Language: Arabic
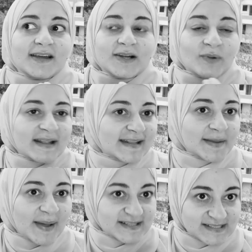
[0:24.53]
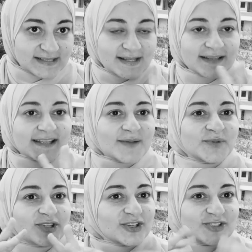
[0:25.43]
الولد لعب عادي جدا كان
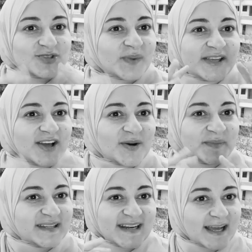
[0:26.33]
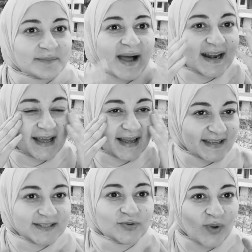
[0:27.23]
بيطرطش ميه من اللعبه على
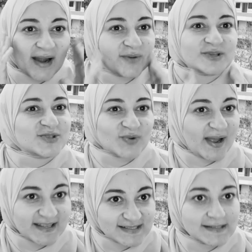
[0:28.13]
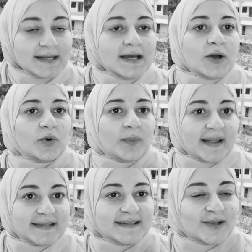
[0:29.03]
عينه وعلى وشه عادي
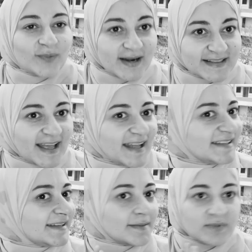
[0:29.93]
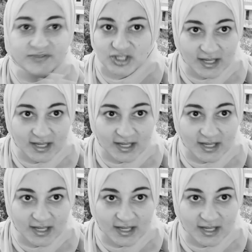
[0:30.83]
وبعدين الولد دخل ينام مفيش